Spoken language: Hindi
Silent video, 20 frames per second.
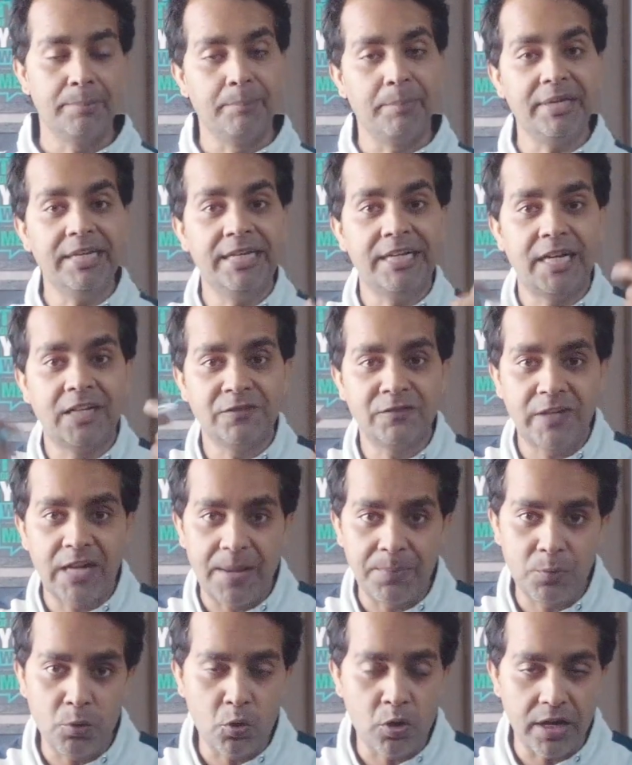मनी ट्रांसफ़र
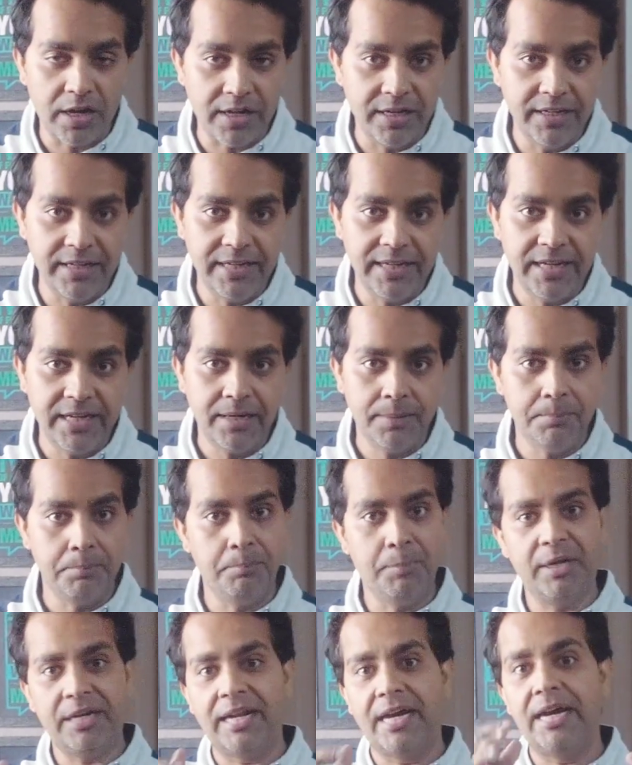आपको करनी है
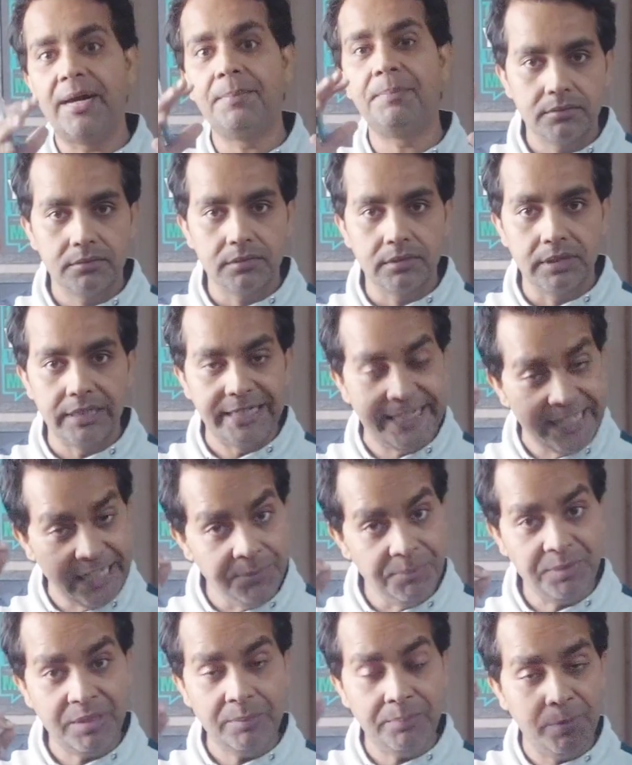बट आप
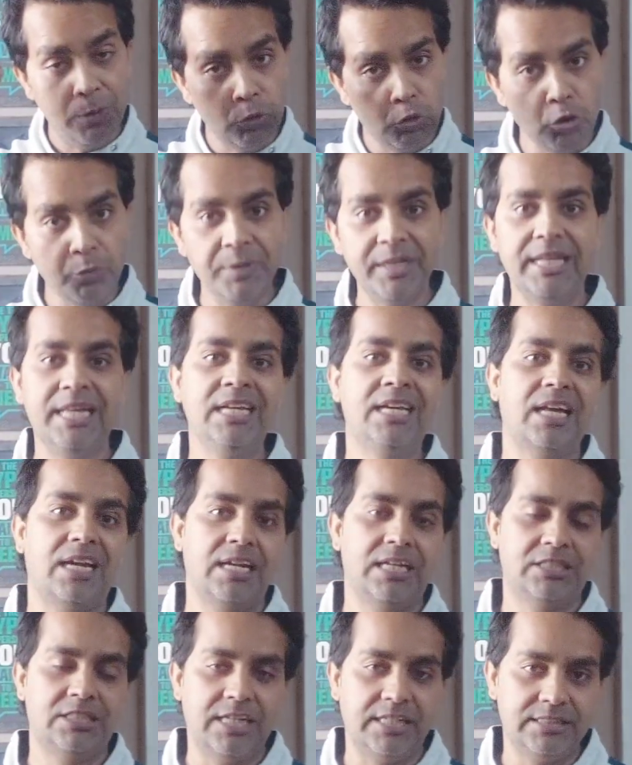डीएमटी बिल्कुल भी नहीं
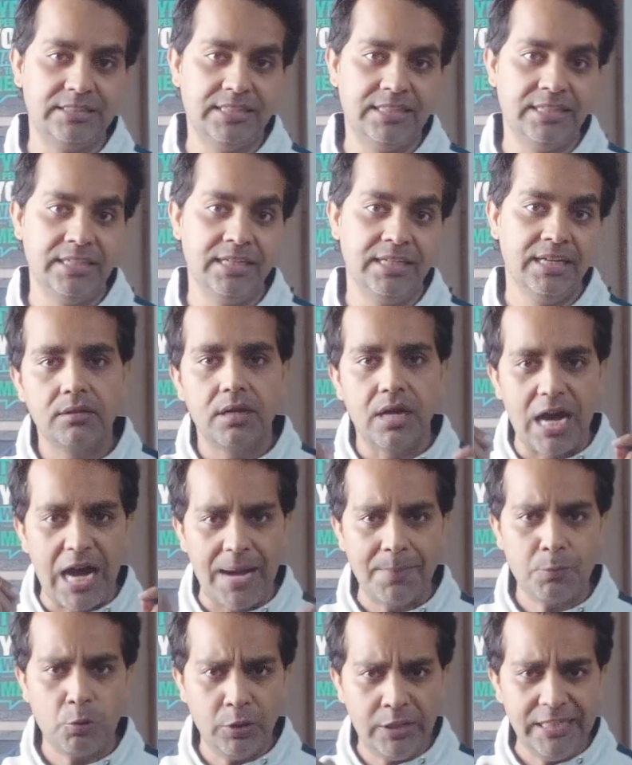करना चाहते हैं
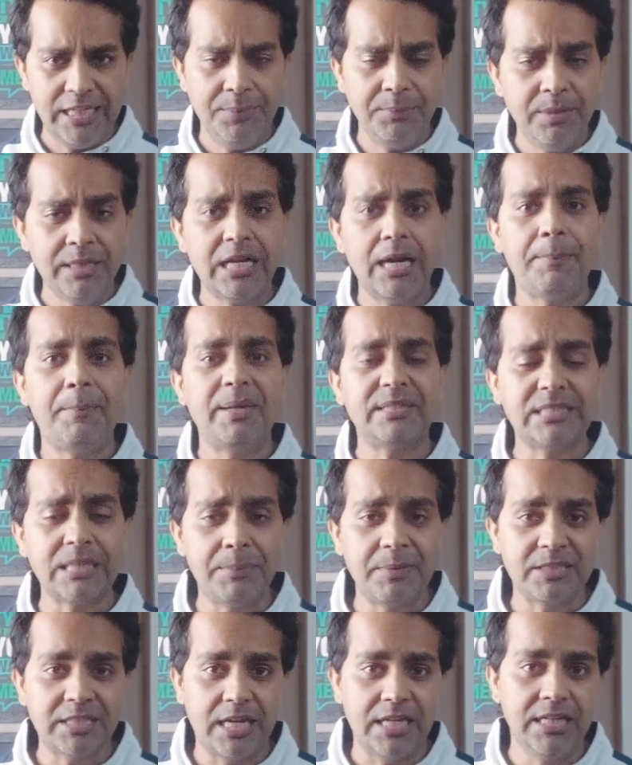आपको डीएमटी का पैसा
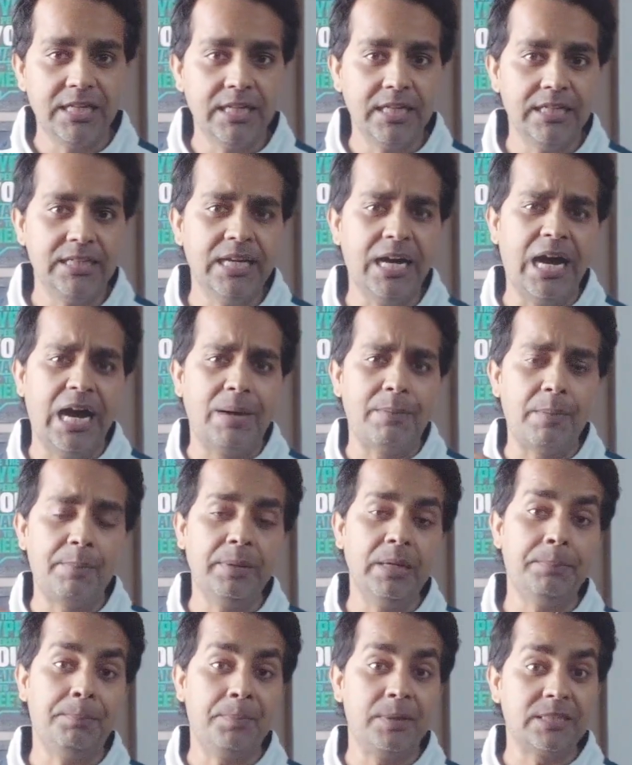बचाने के लिए आप
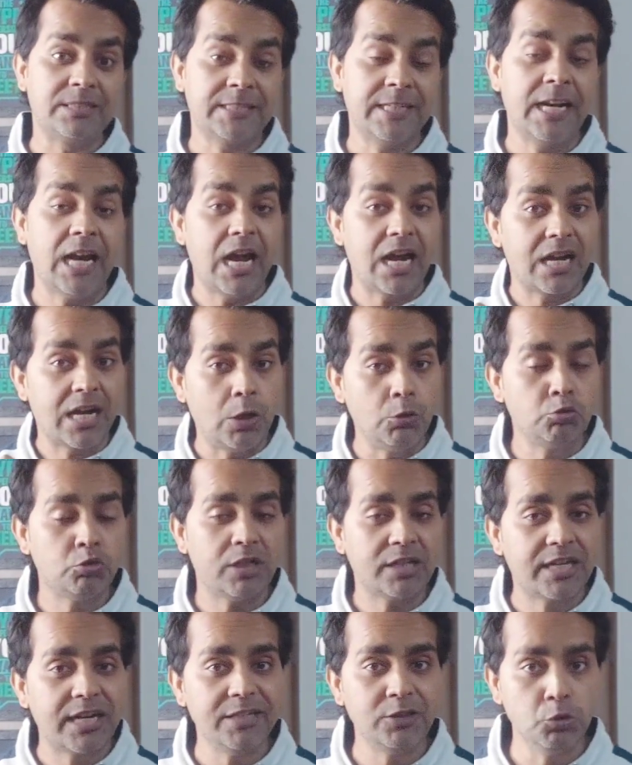अपने पर्सनल अकाउंट
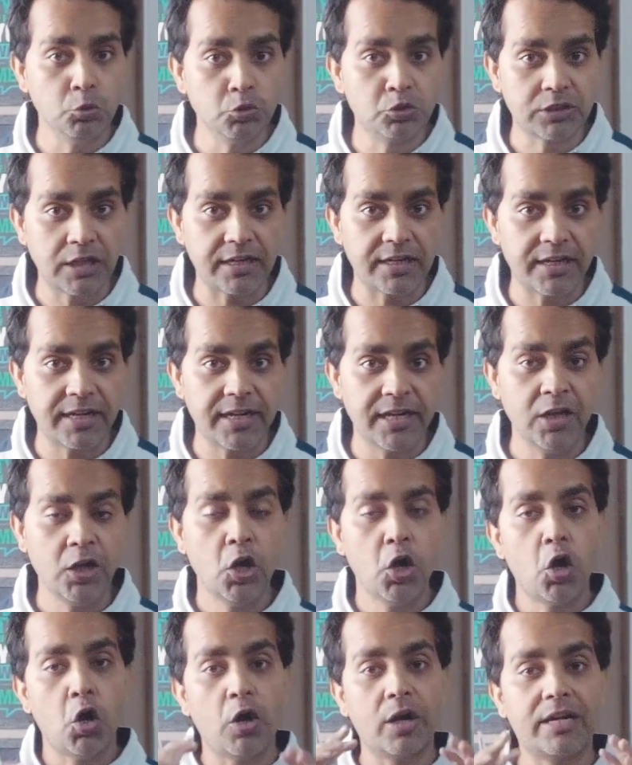तक का यूज़ कर रहे हैं
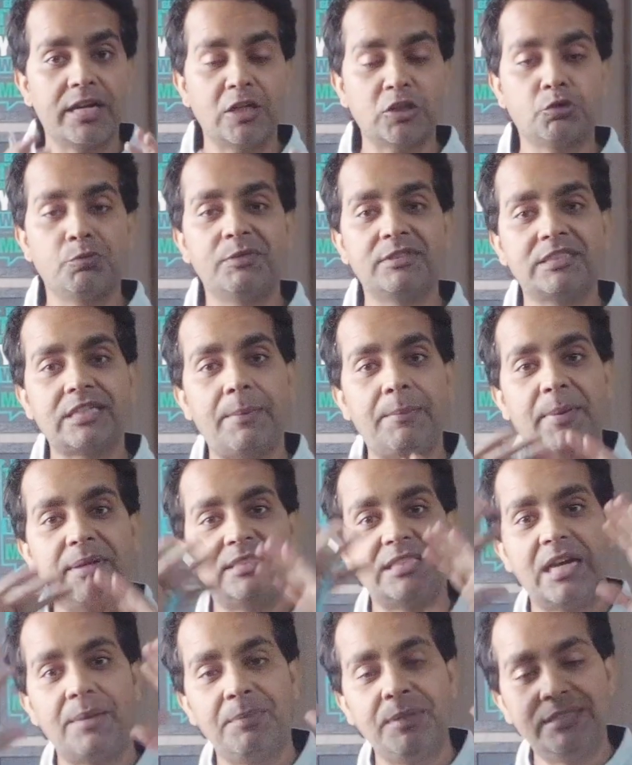और कस्टमर्स का
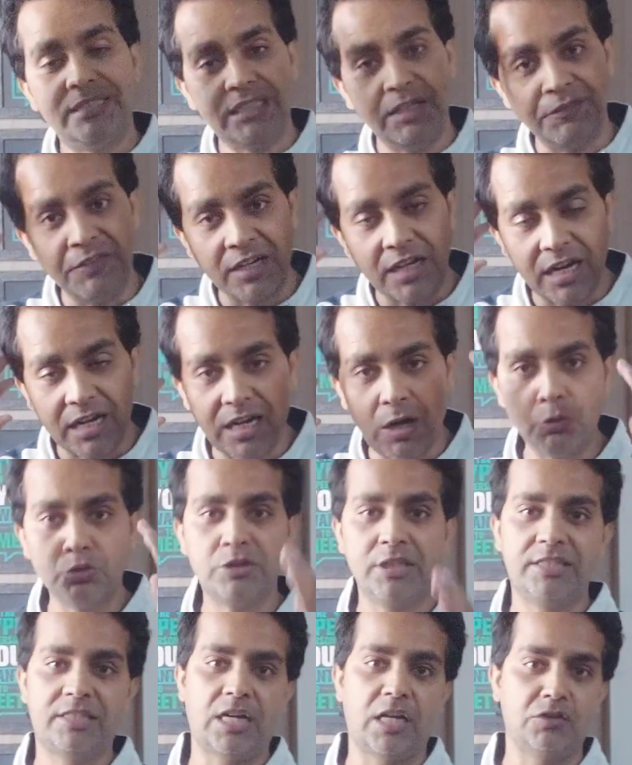पैसा अपने सेविंग अकाउंट
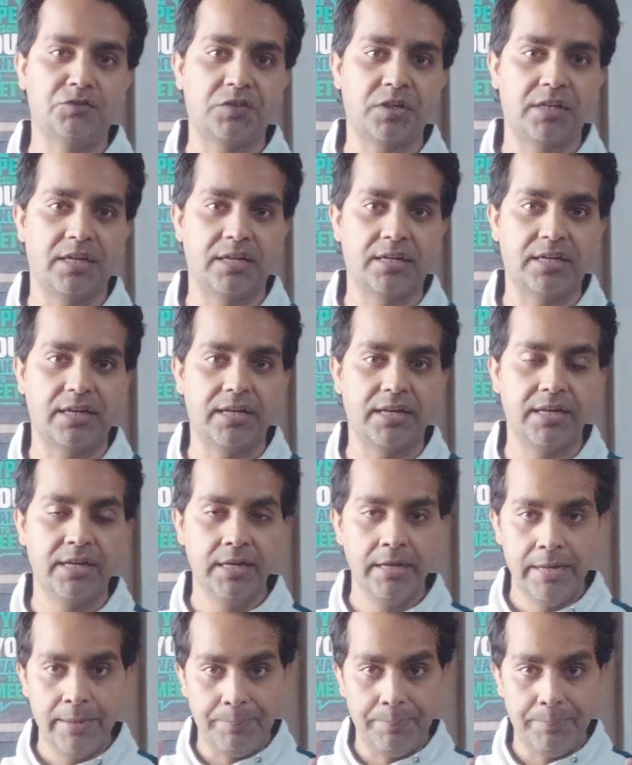से ट्रांसफ़र कर रहे हैं